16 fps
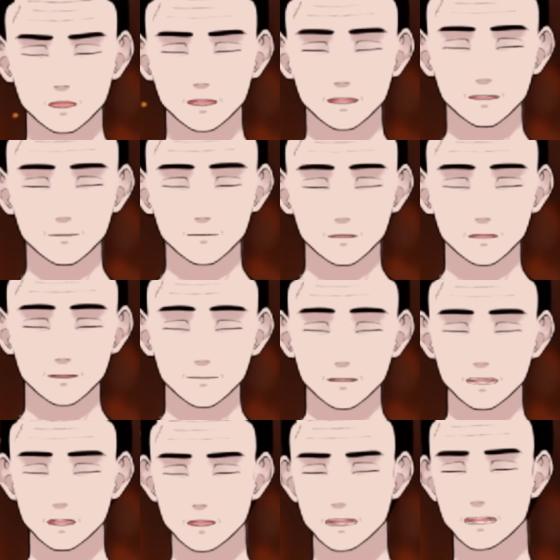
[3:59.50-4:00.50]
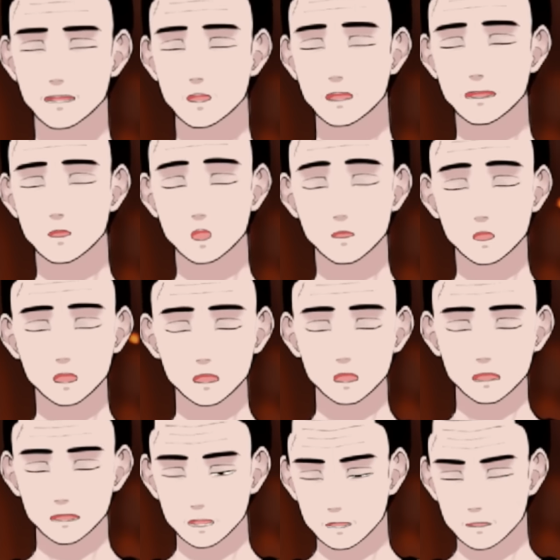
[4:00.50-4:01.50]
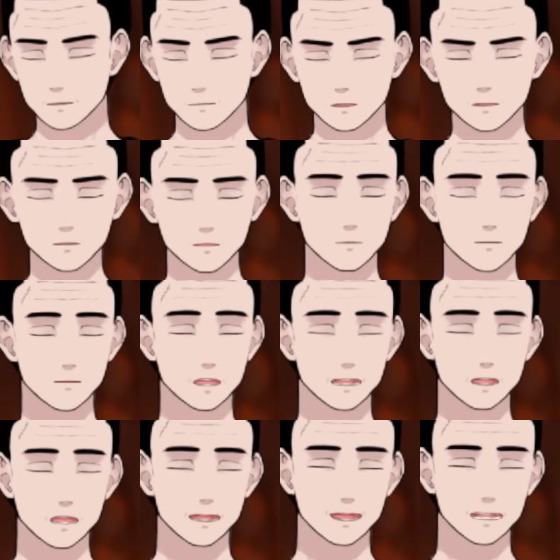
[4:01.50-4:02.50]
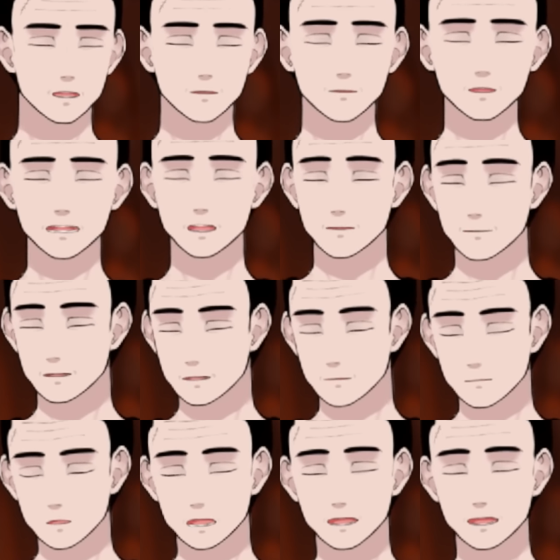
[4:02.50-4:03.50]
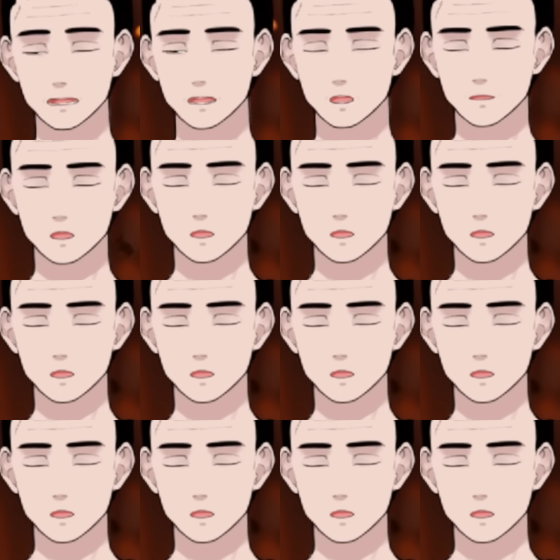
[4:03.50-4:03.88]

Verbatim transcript: 認定してしまえばもう終わりなんです。犯罪者、前科者